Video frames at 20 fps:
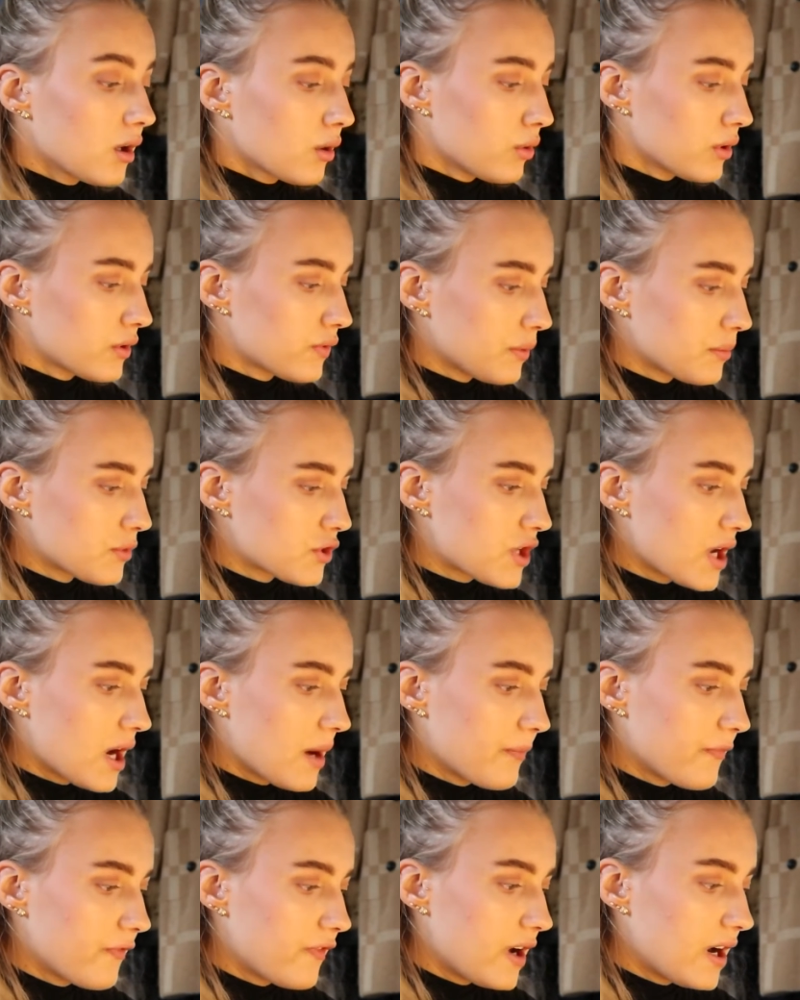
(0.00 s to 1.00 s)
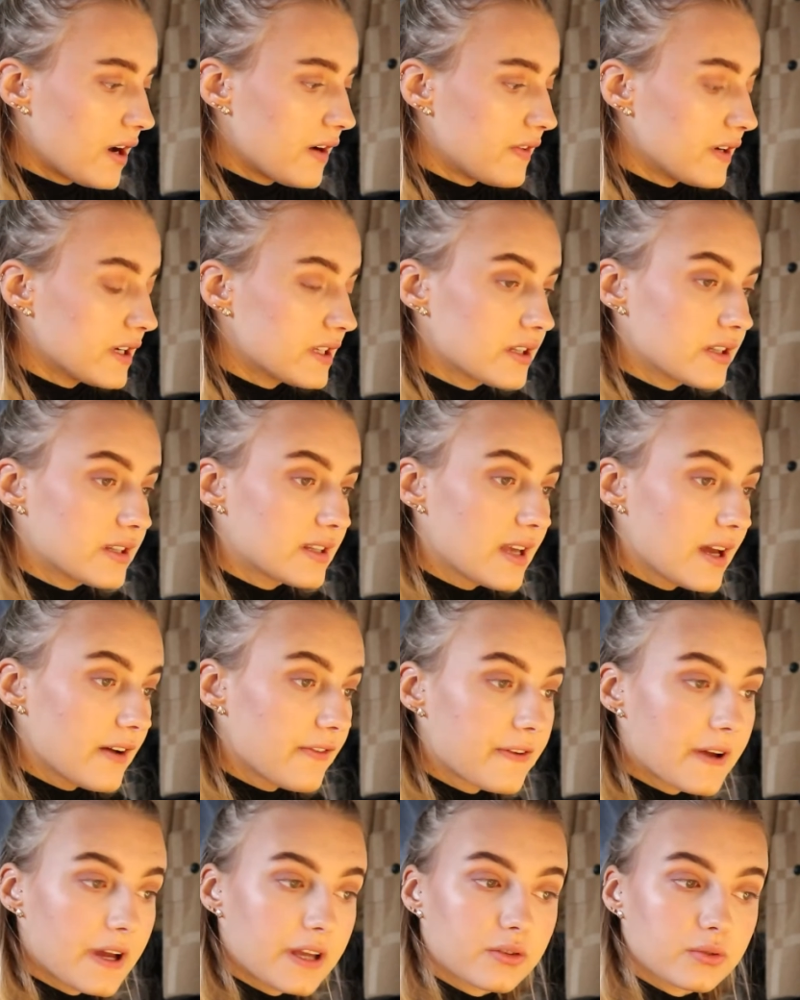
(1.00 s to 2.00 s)
kurz vorm Sterben war, weil sie sehr
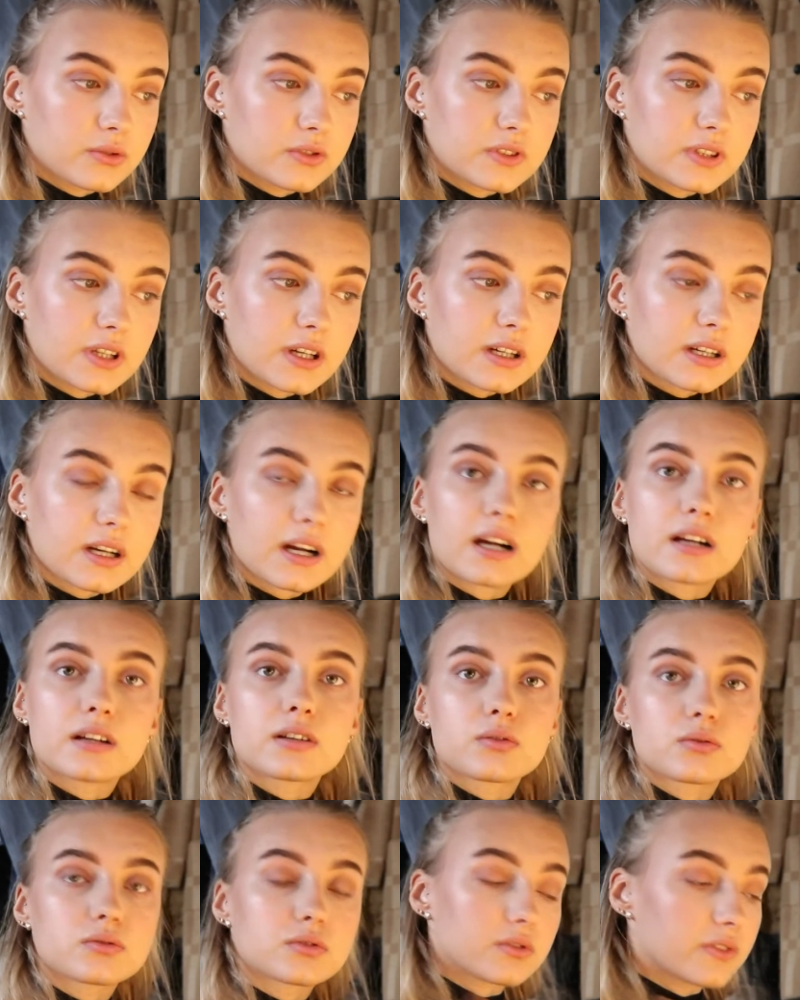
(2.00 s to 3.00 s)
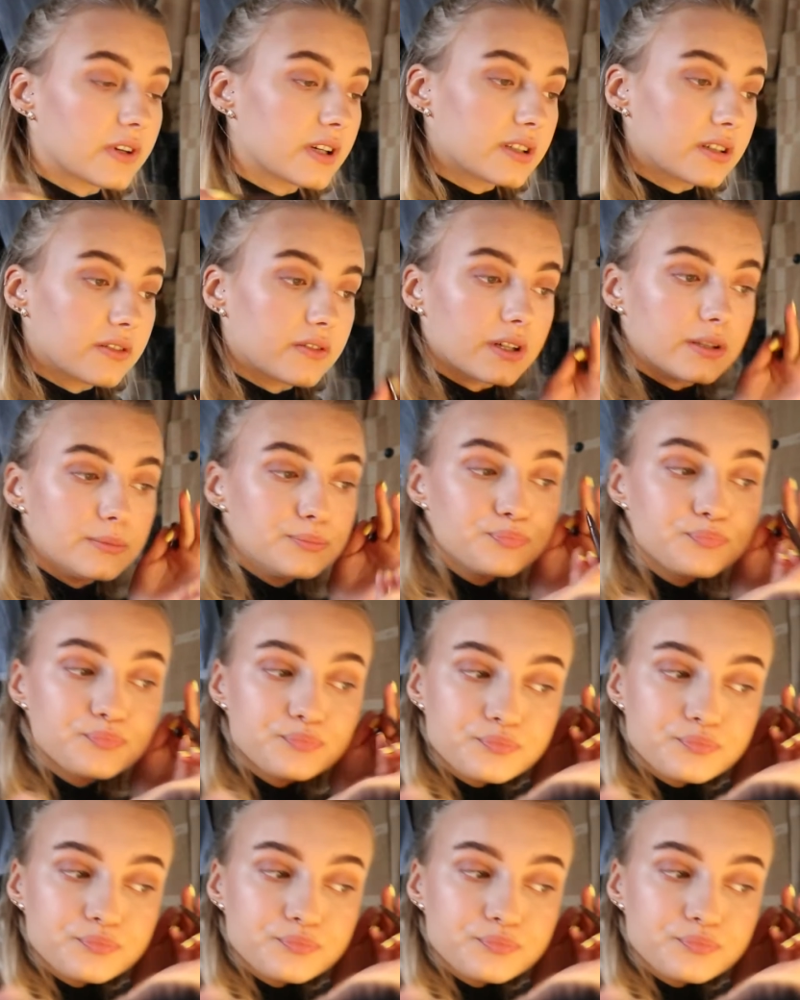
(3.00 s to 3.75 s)
fett und sehr krank und so weiter war.